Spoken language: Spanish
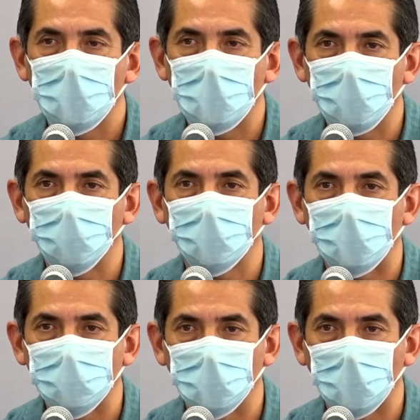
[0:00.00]
iremos
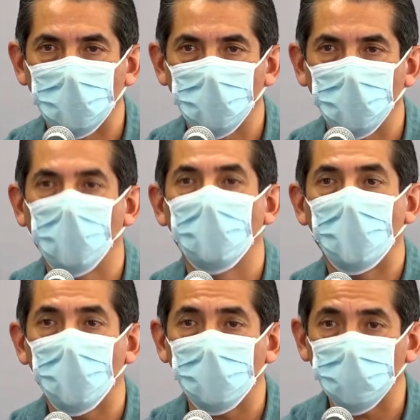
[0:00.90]
transitando lo
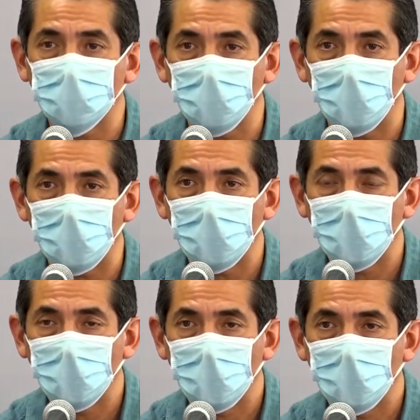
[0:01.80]
mejor posible
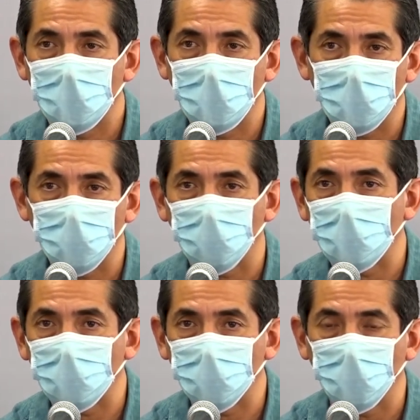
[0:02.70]
dentro de
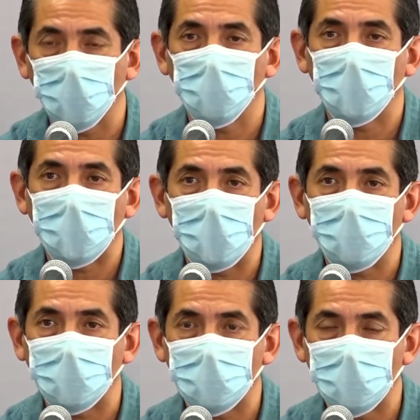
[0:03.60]
todo lo grave que
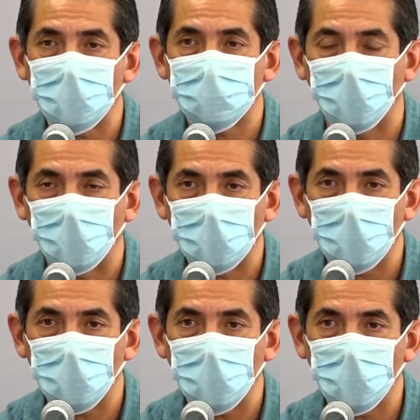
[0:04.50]
tiene esta
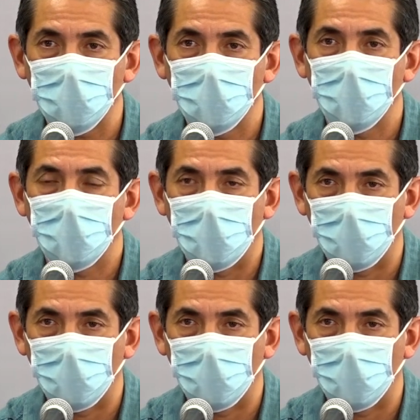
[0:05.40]
pandemia al